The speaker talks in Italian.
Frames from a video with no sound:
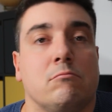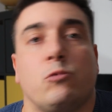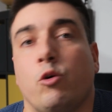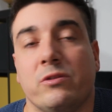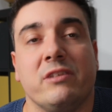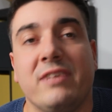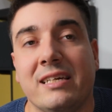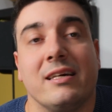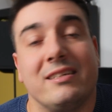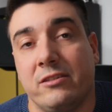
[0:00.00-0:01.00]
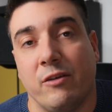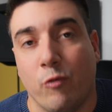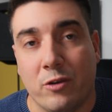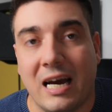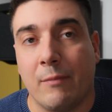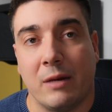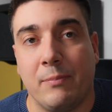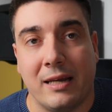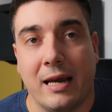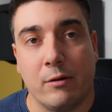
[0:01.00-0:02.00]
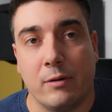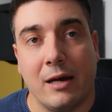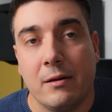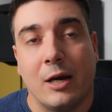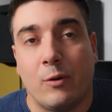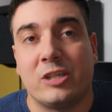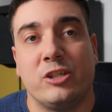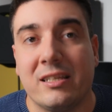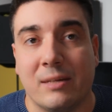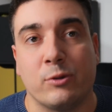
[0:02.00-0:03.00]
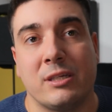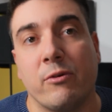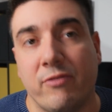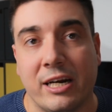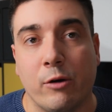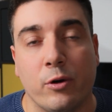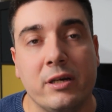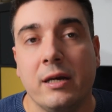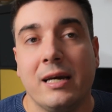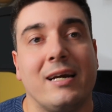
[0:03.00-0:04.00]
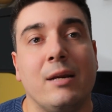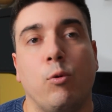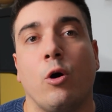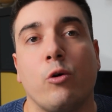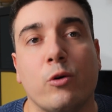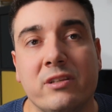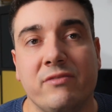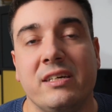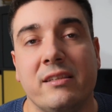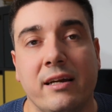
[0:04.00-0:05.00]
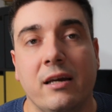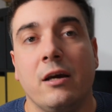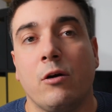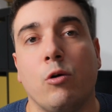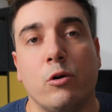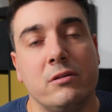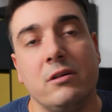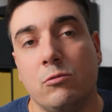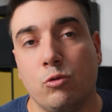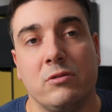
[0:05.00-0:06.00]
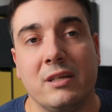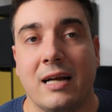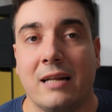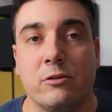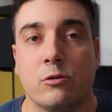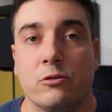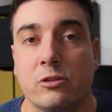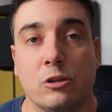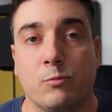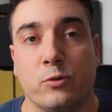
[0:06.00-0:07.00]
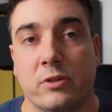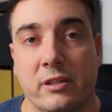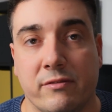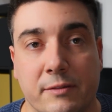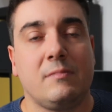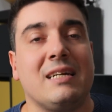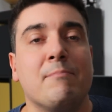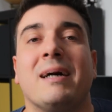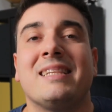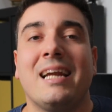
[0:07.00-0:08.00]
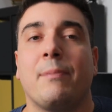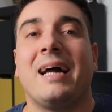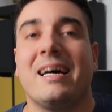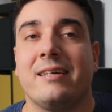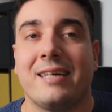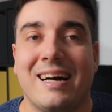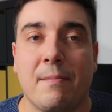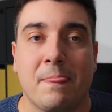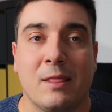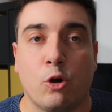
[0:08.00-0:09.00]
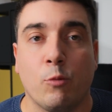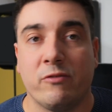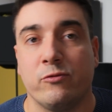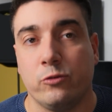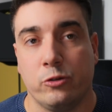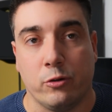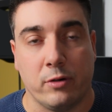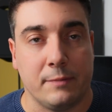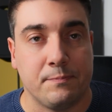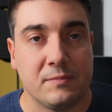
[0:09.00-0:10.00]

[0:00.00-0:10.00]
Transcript: condivide, se vogliamo, è, una, una scelta che possiamo fare noi, che le può condividere con tutti gli altri nostri dispositivi. Ma nella pratica come funziona?